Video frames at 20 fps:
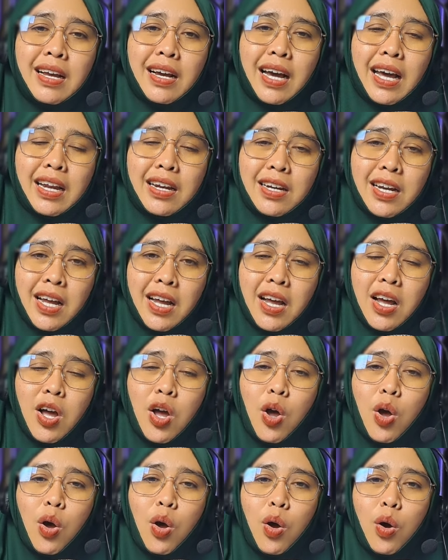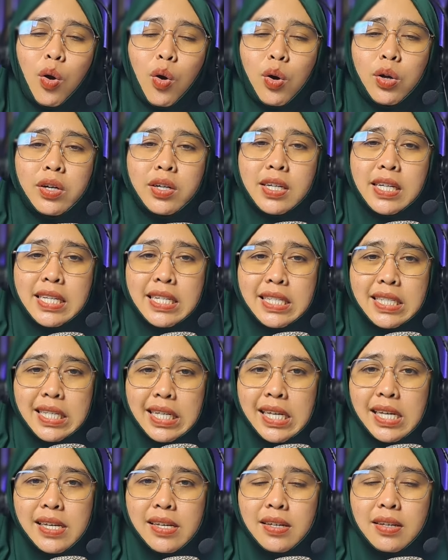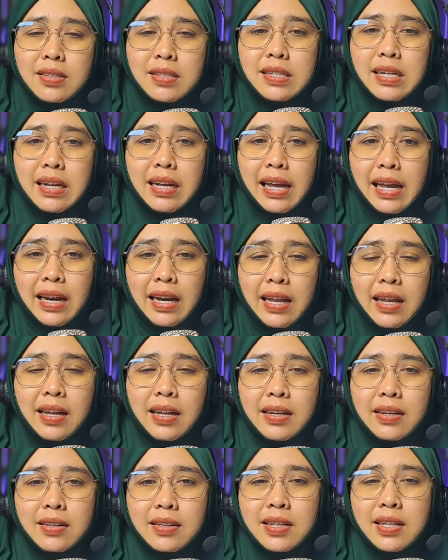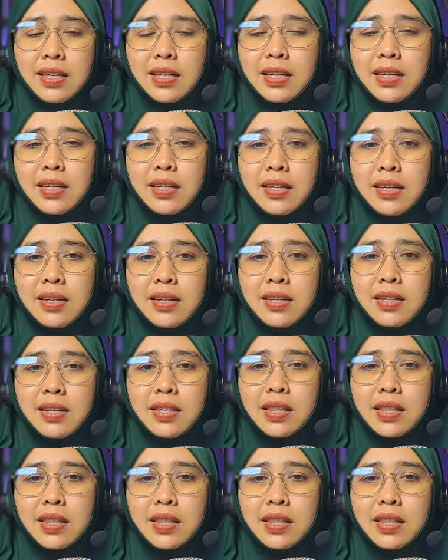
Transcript: Karena kondisi sekarang di e,